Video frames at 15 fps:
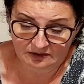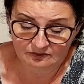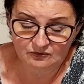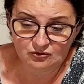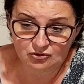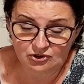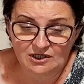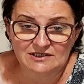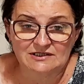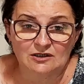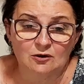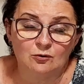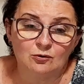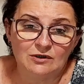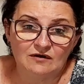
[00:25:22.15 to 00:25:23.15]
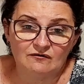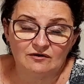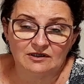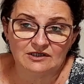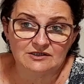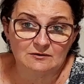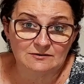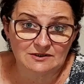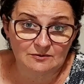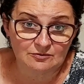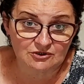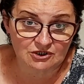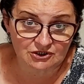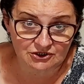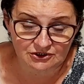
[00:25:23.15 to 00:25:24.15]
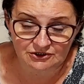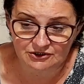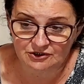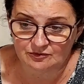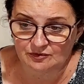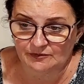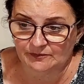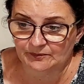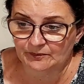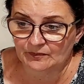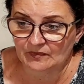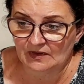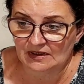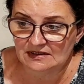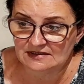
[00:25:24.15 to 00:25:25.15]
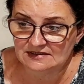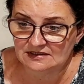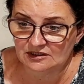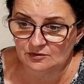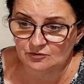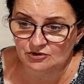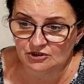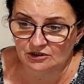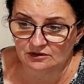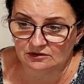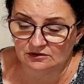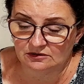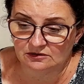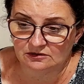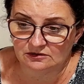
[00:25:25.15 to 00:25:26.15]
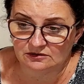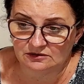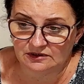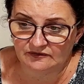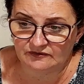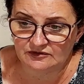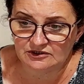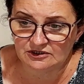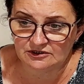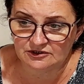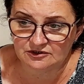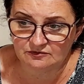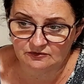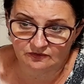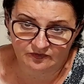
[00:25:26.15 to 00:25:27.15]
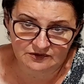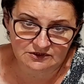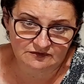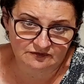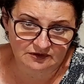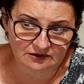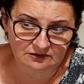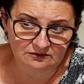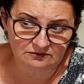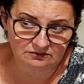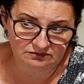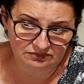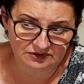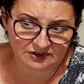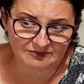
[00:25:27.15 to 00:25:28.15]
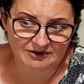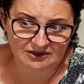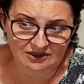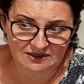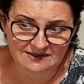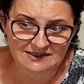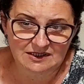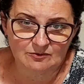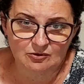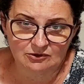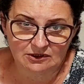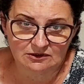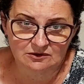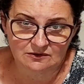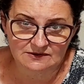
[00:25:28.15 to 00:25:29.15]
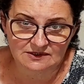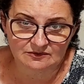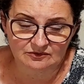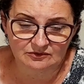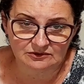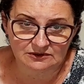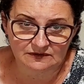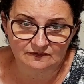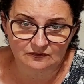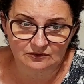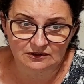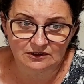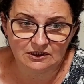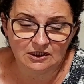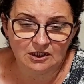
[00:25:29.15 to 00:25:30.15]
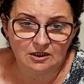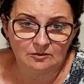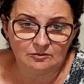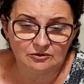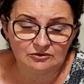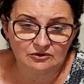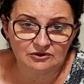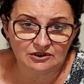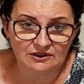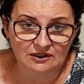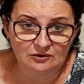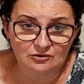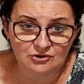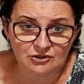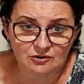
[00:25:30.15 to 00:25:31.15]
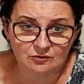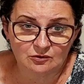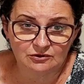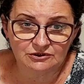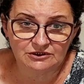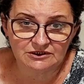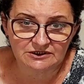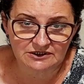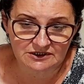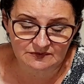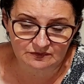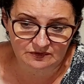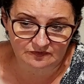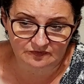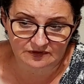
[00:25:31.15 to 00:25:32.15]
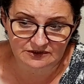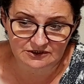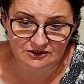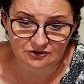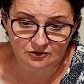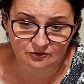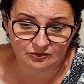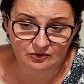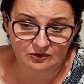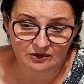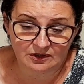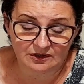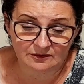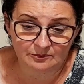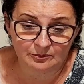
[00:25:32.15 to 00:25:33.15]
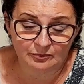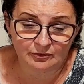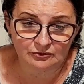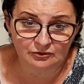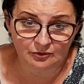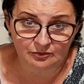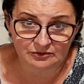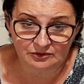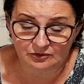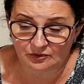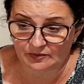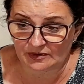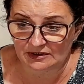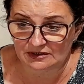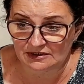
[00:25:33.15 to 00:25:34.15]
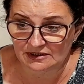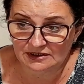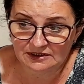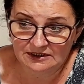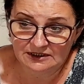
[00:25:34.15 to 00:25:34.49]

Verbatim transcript: Już raz taką ulewę na działce przeżyliśmy. Z tym, że y, nie widzieliśmy, no właściwie chyba tyle samo na drodze było tej wody, bo to nie nadążyło nigdzie spływać i to była potop normalnie.